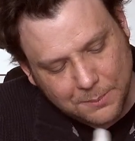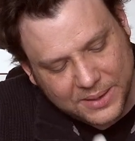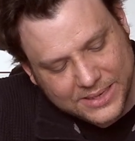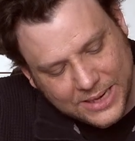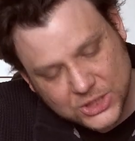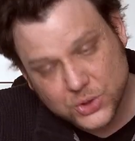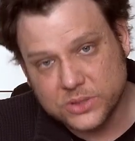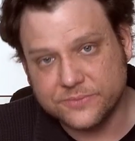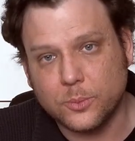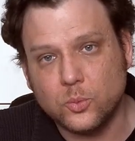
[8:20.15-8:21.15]
bei den
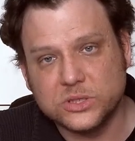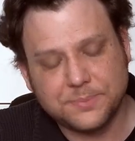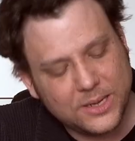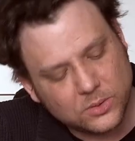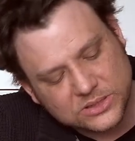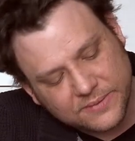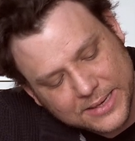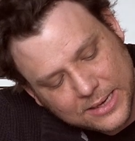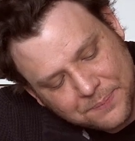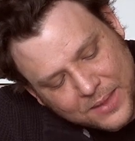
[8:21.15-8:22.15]
Anschlüssen vom USB und so
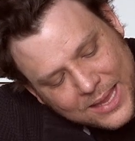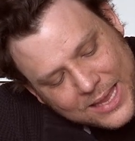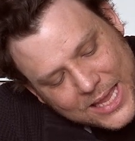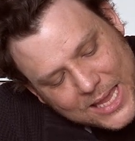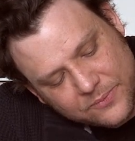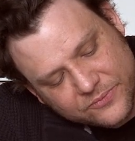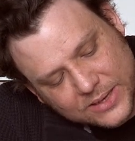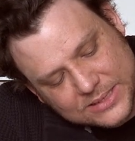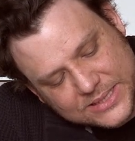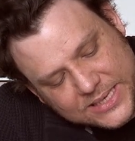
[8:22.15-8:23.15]
weiter,
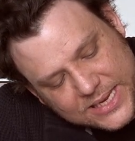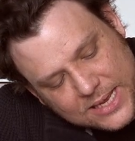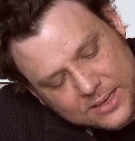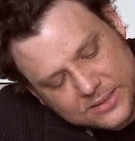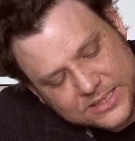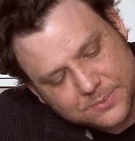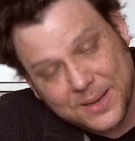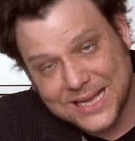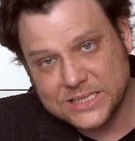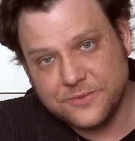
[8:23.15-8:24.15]
ebenfalls hier diesen
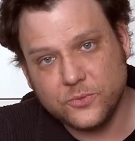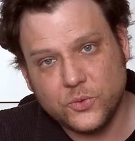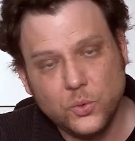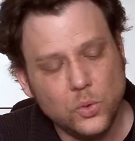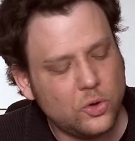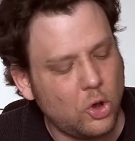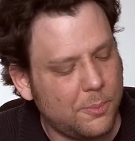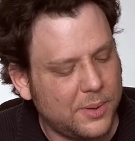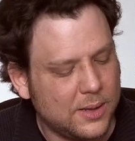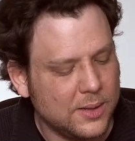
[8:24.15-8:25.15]
passiven
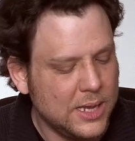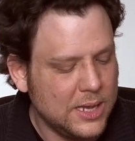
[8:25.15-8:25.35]
Kühlkörper,